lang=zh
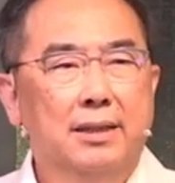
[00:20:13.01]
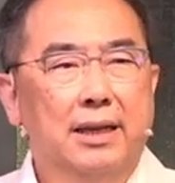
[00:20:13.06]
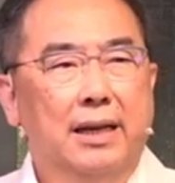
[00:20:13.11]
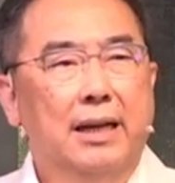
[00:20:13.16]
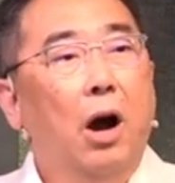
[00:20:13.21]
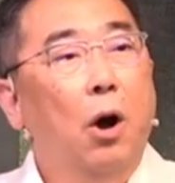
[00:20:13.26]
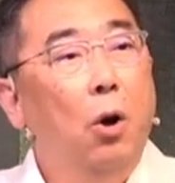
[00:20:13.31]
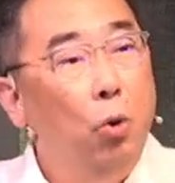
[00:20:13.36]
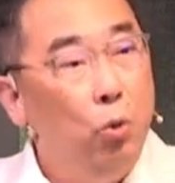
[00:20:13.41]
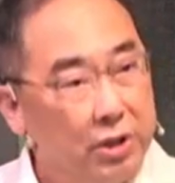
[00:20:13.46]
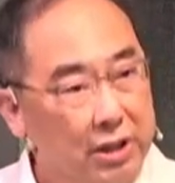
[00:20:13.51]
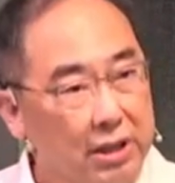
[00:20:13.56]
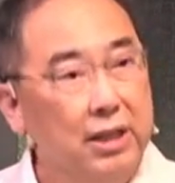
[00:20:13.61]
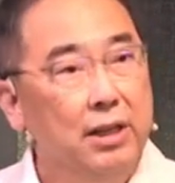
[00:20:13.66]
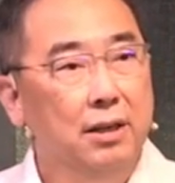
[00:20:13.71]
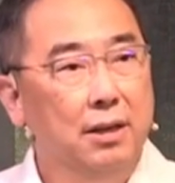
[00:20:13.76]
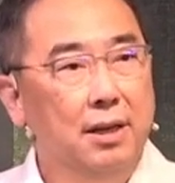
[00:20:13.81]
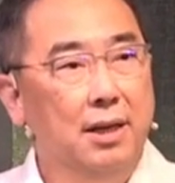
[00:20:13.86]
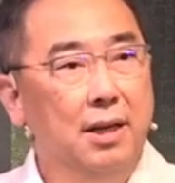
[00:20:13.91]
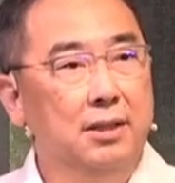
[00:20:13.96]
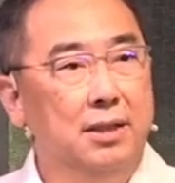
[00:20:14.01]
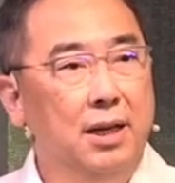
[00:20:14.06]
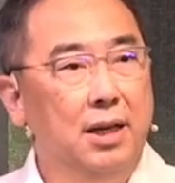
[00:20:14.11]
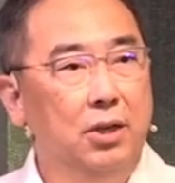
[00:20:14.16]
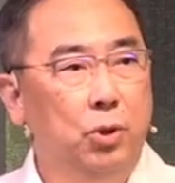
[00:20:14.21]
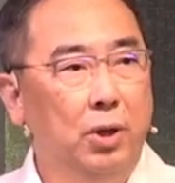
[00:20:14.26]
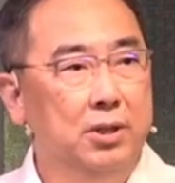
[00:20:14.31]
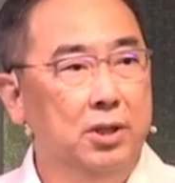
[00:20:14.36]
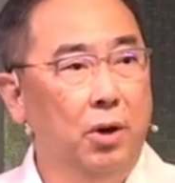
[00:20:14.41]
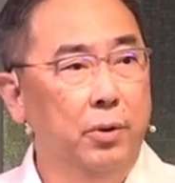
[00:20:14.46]
的高兴，跟这
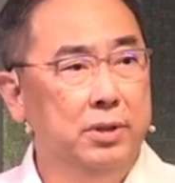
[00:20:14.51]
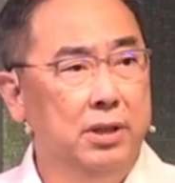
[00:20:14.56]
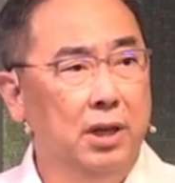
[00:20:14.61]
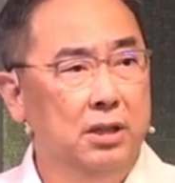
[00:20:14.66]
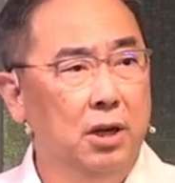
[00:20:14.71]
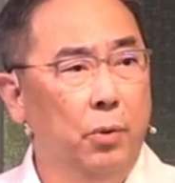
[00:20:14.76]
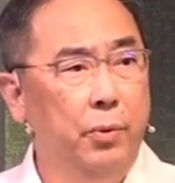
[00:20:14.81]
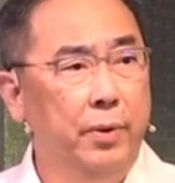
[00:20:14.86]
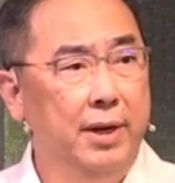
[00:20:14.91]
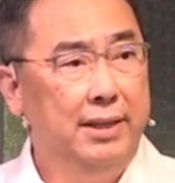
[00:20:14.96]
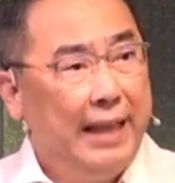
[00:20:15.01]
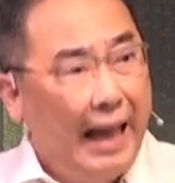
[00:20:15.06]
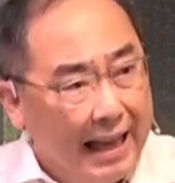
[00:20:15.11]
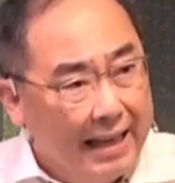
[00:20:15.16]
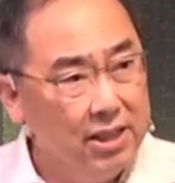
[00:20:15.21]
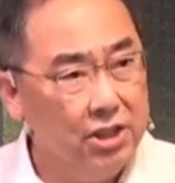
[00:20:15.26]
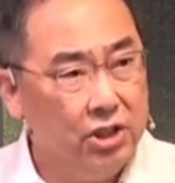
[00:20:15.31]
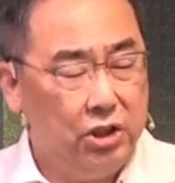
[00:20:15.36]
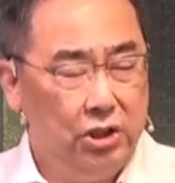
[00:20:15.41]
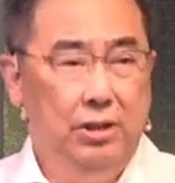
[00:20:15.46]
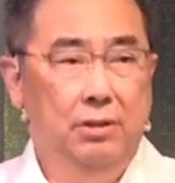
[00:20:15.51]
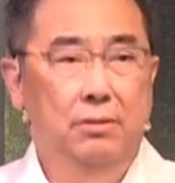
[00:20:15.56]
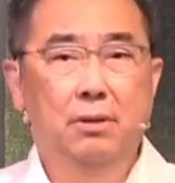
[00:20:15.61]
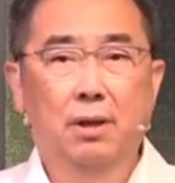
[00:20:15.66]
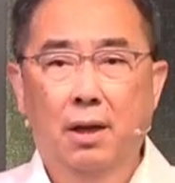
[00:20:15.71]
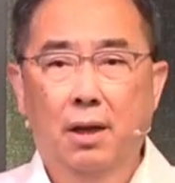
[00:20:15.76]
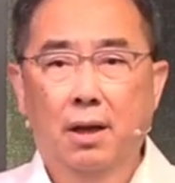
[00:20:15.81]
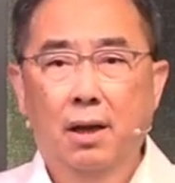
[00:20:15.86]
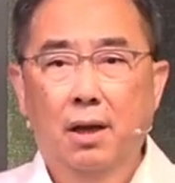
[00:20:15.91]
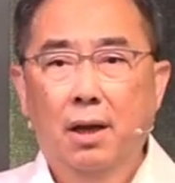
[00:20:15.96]
个对教会这个教会的担
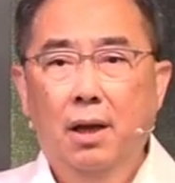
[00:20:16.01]
心，